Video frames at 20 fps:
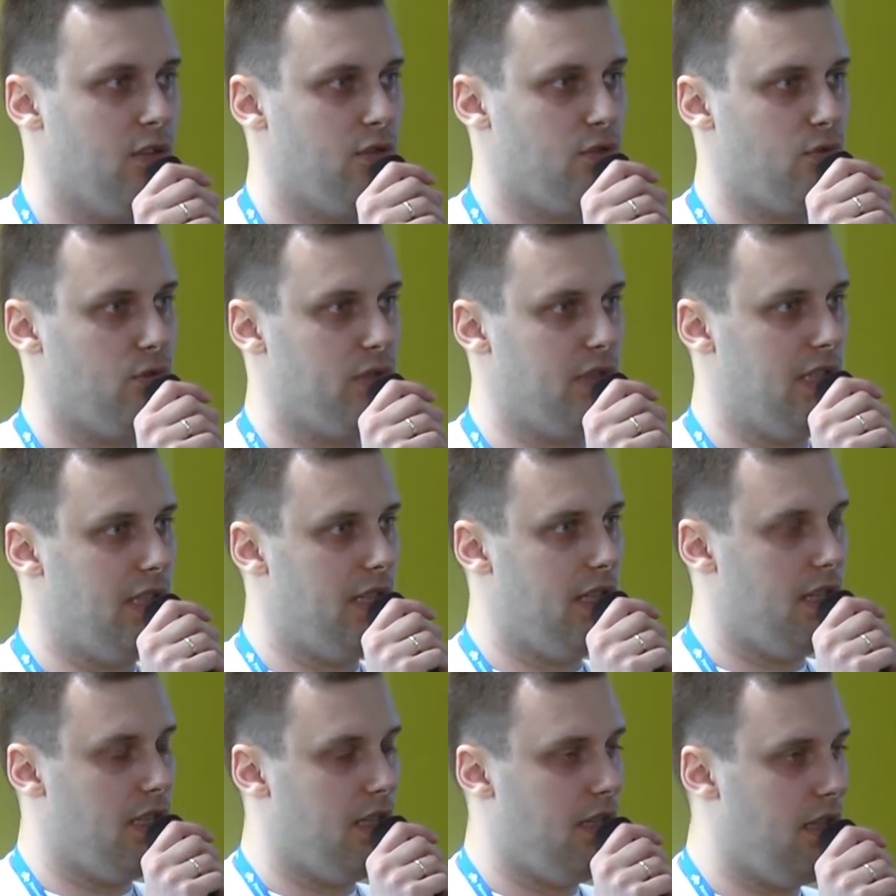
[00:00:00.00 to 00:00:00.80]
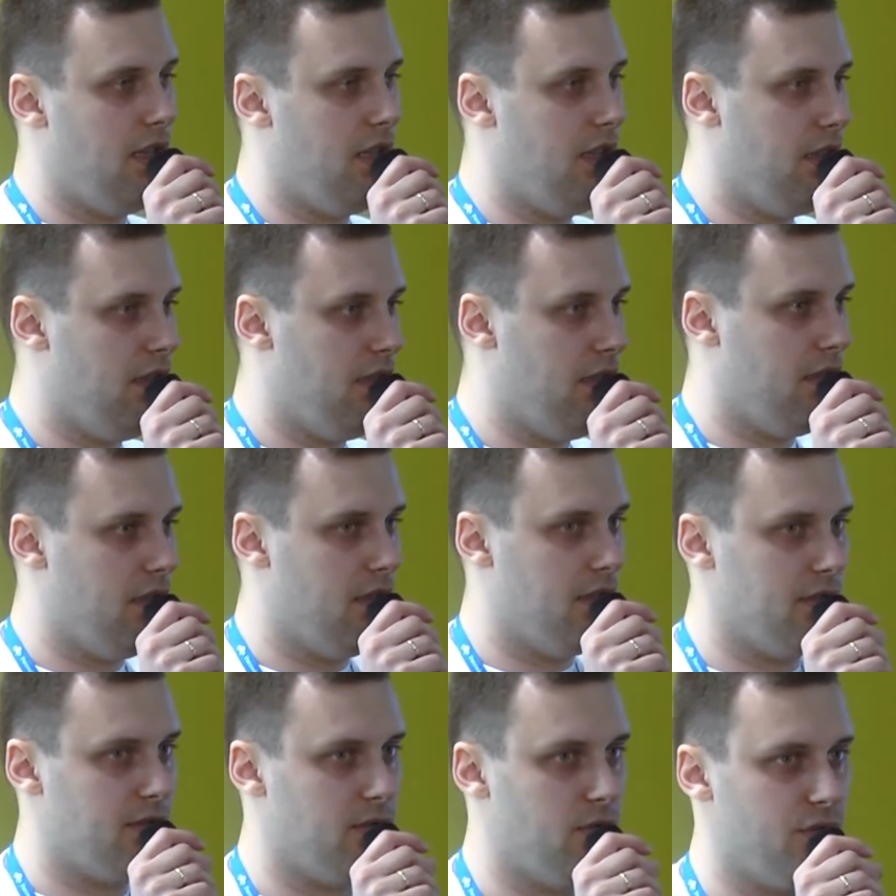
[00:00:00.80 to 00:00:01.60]
то
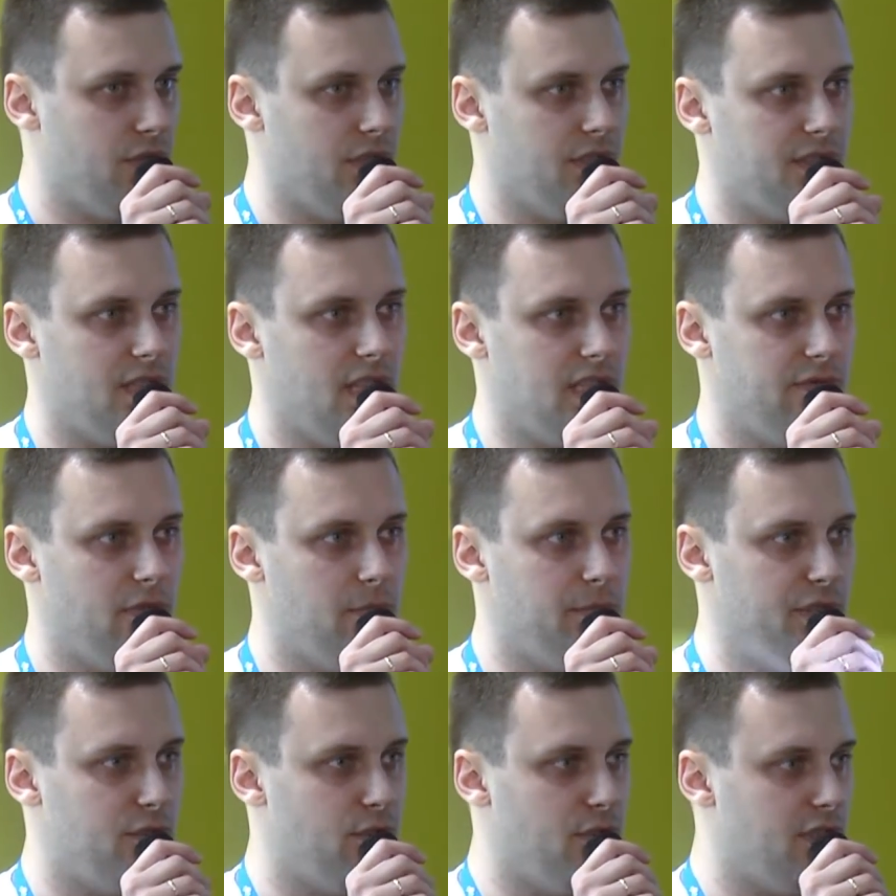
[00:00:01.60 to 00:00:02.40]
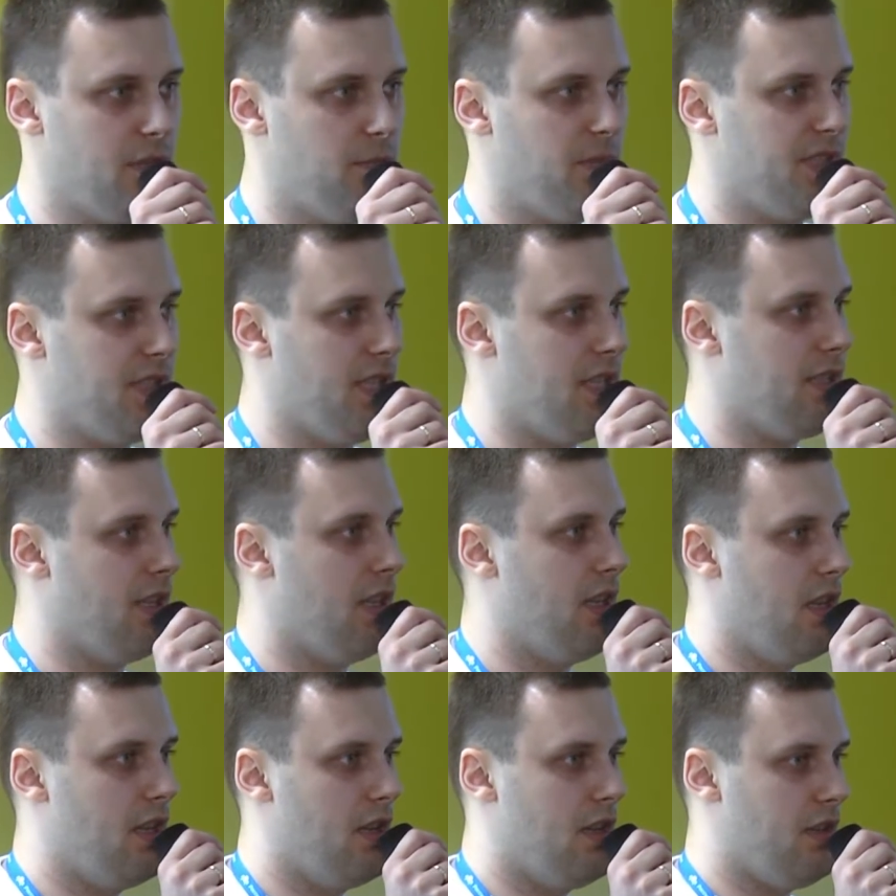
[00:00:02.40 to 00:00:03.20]
для э, случая SAS вам придется писать
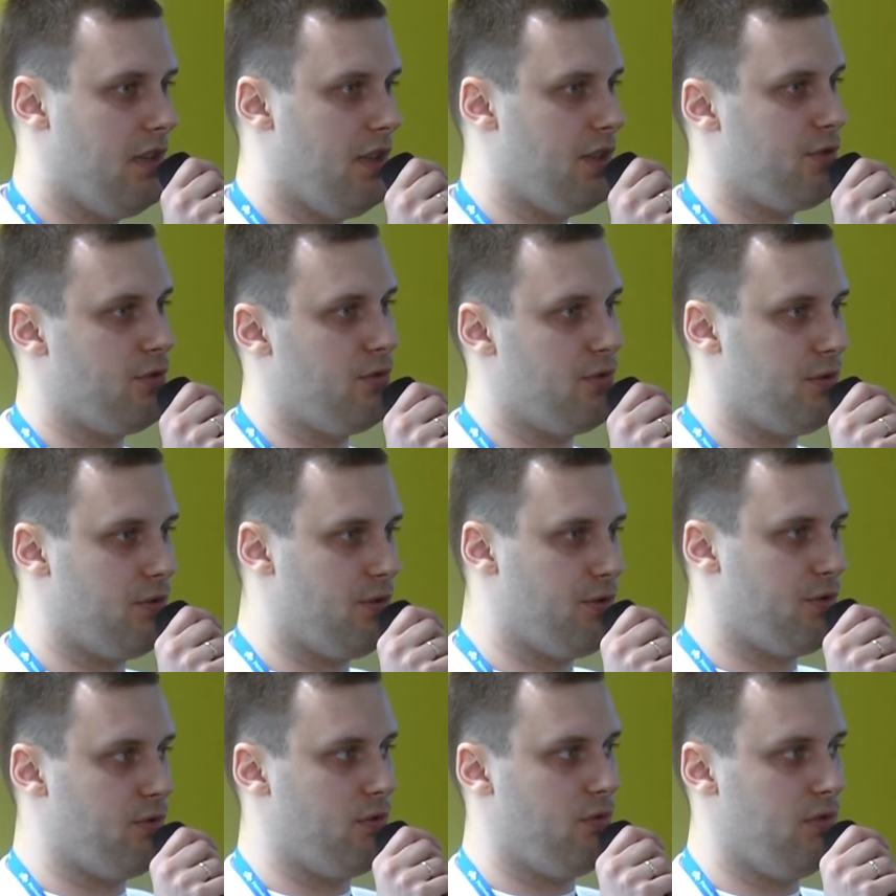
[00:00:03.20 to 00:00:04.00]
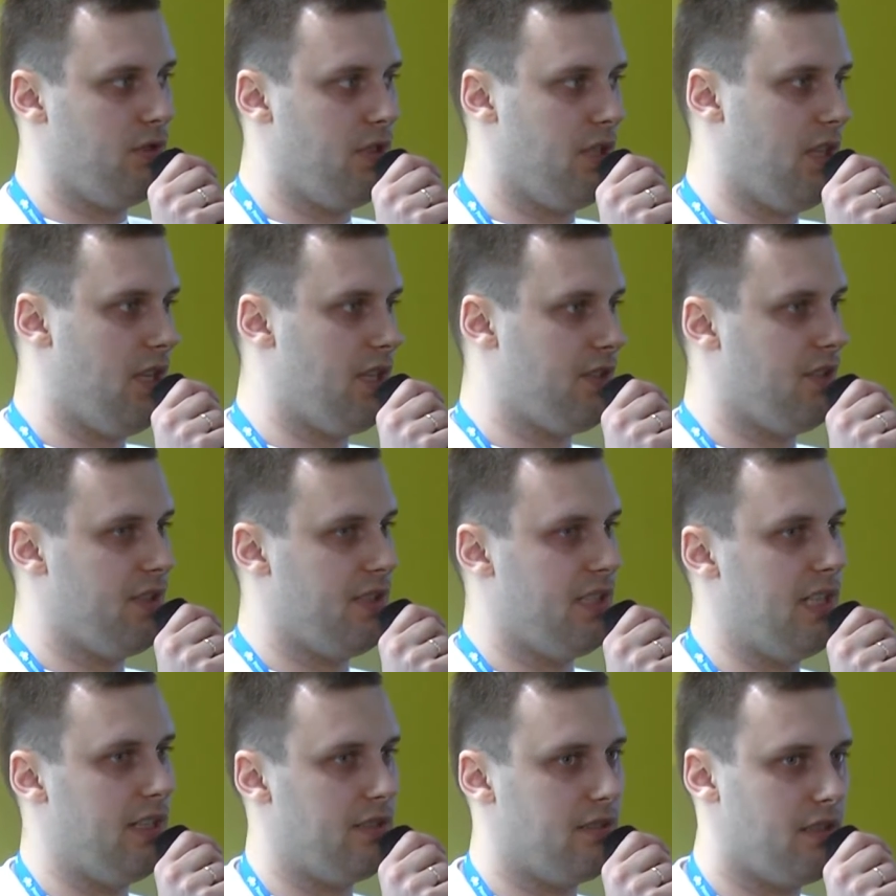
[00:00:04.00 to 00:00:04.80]
каждую строчку кода, каждый
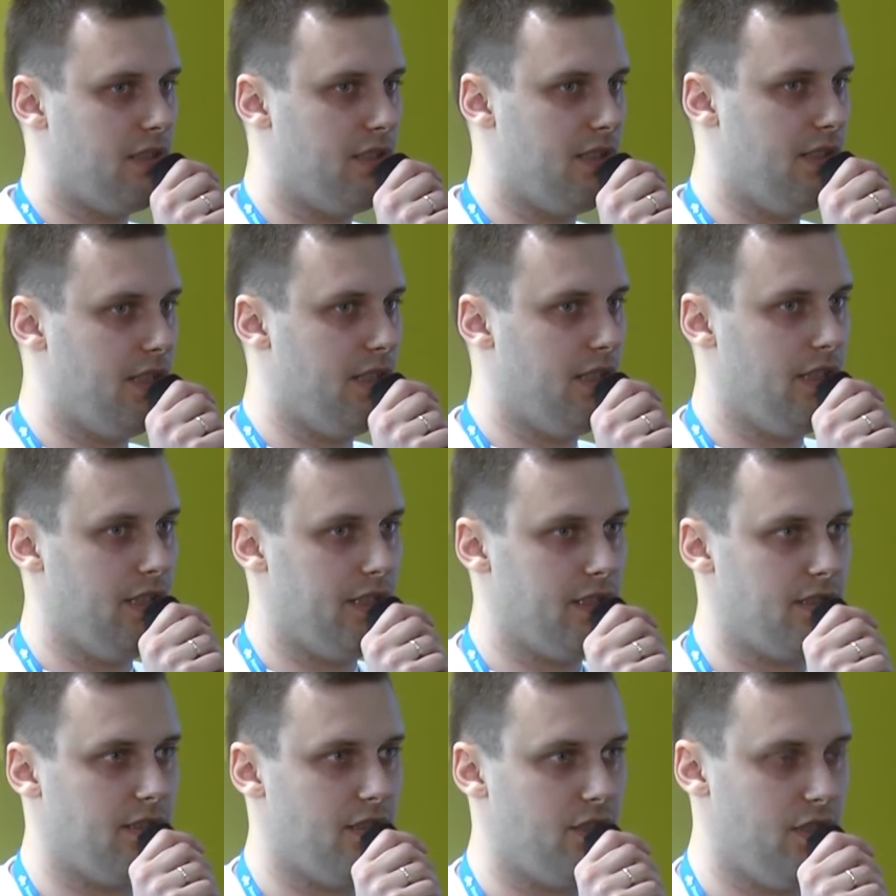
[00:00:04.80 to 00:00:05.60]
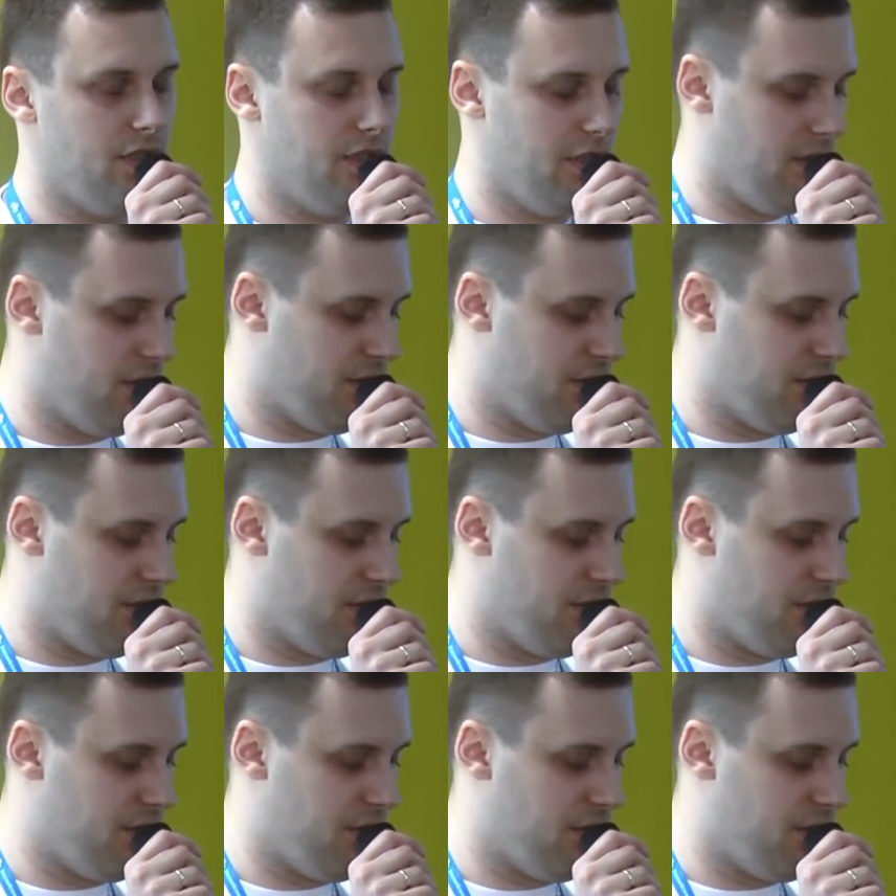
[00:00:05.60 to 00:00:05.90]
селектор, где это значение